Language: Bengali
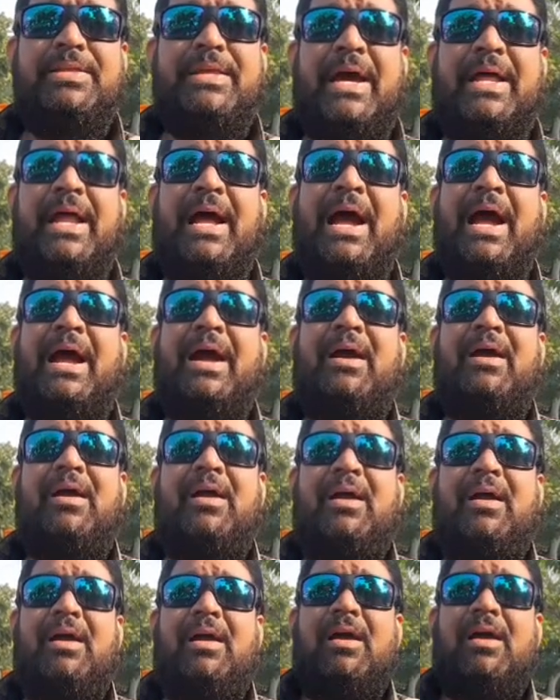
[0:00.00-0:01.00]
যারা
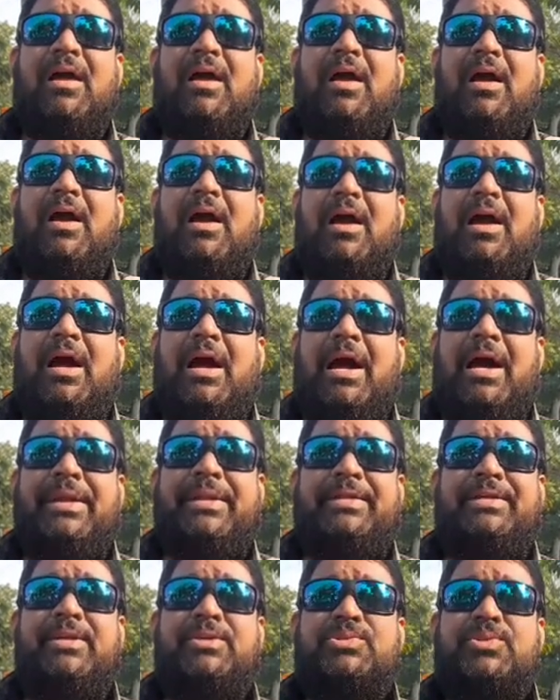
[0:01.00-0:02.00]

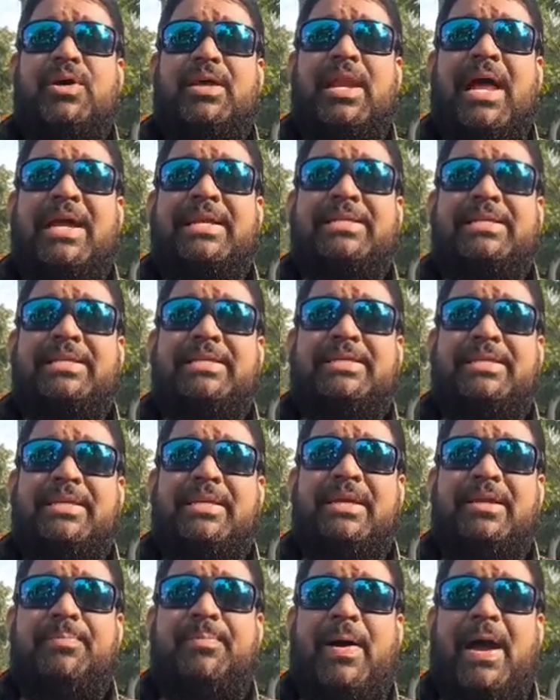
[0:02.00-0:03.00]
নিজস্ব
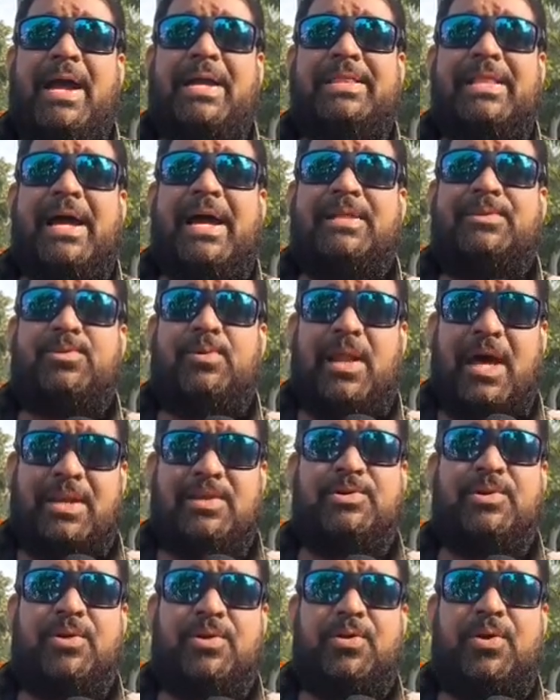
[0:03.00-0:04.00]
রাজনীতিক ফায়দা তোলার
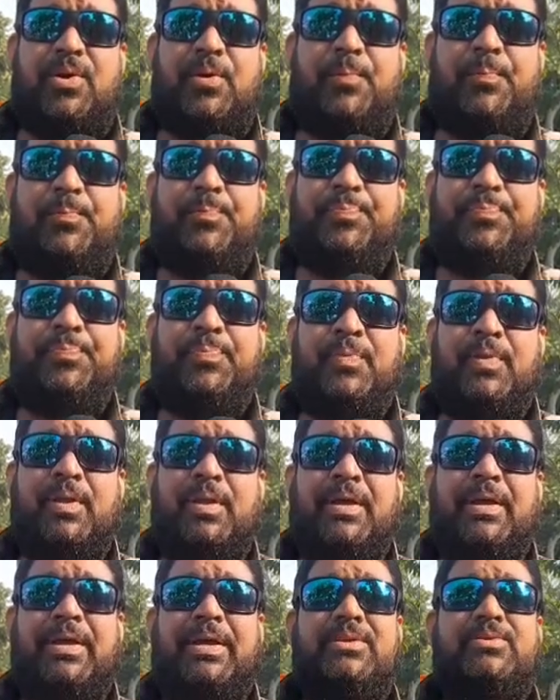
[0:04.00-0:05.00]
জন্য
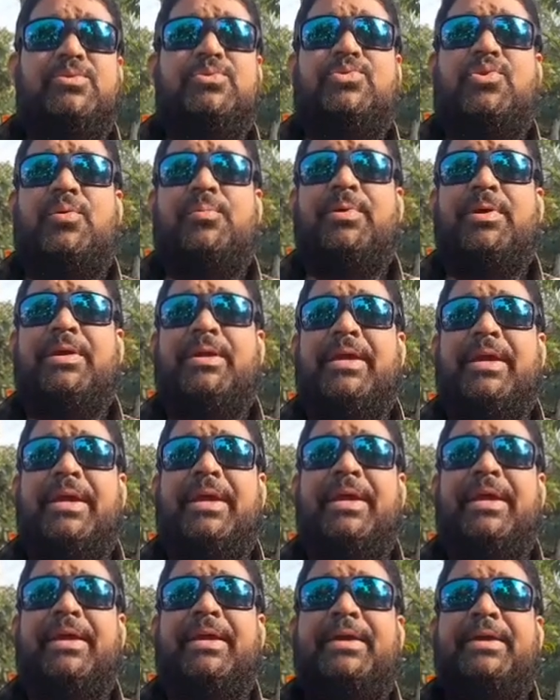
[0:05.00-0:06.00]
কিছু শ্রমিককে
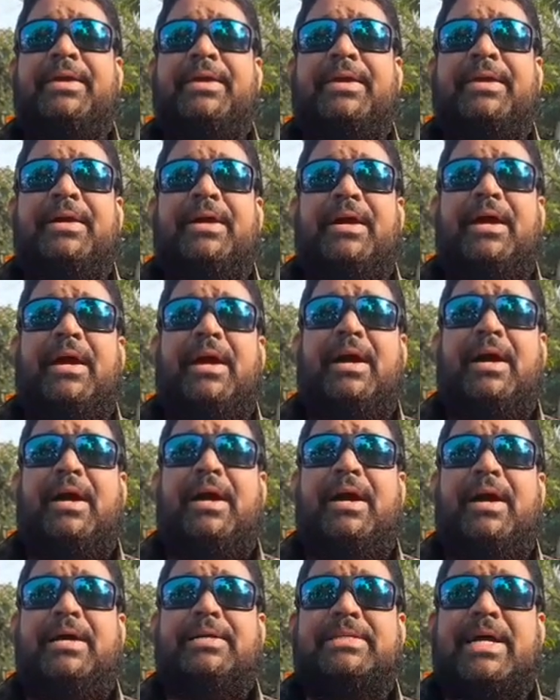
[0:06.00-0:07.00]

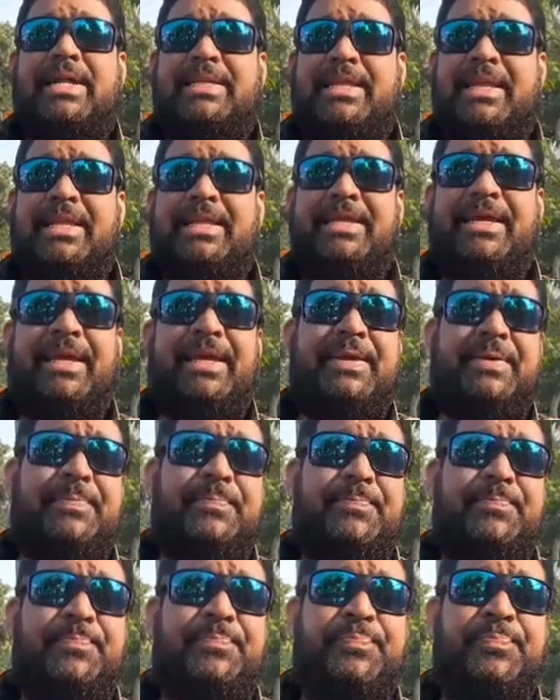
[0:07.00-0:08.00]
সাথে নিয়ে
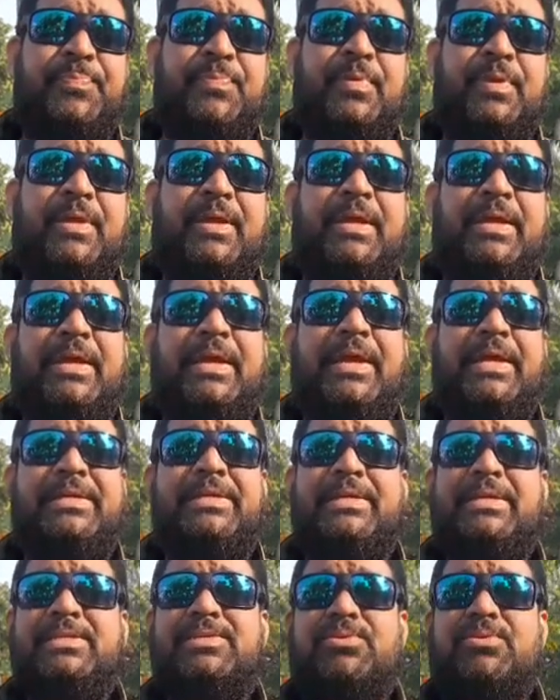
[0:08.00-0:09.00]
এই
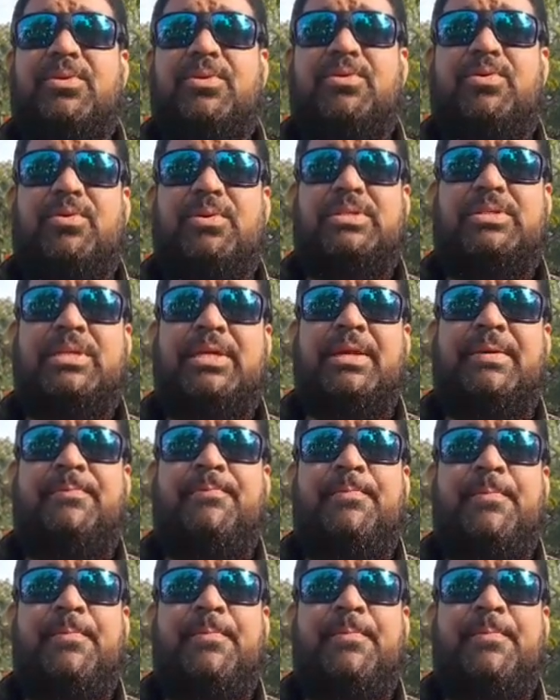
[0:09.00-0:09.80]
জিনিসগুলো করছে